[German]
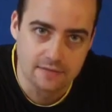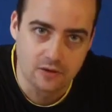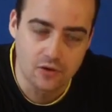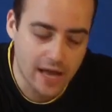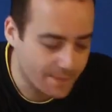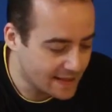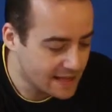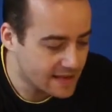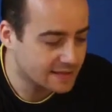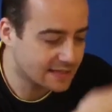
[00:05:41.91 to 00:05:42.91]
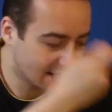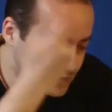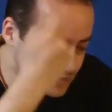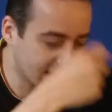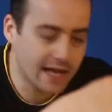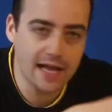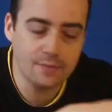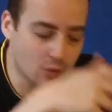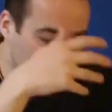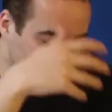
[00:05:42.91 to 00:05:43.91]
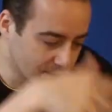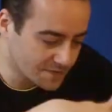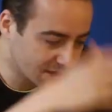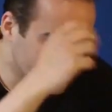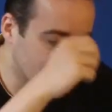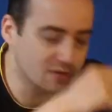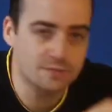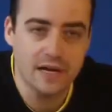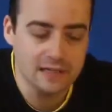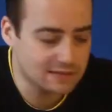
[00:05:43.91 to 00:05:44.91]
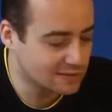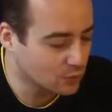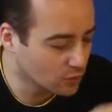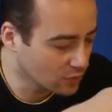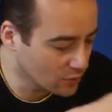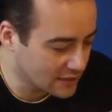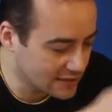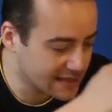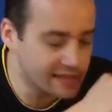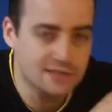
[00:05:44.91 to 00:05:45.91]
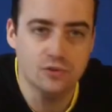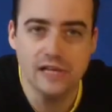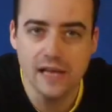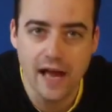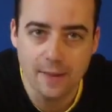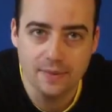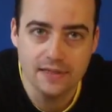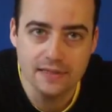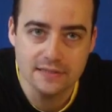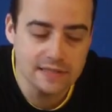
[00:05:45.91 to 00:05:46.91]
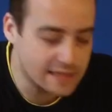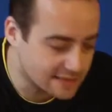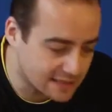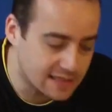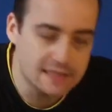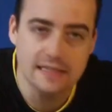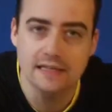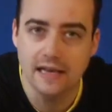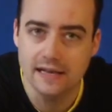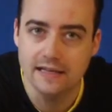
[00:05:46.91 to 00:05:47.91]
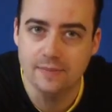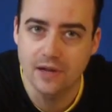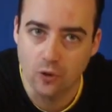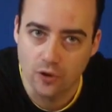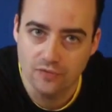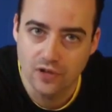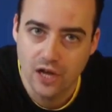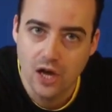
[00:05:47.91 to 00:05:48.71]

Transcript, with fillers: Und habt eher einen Tennisarm und 15.000 Mal gezogen und den Seilzug eher abgerissen, als dass das Ding endlich mal läuft.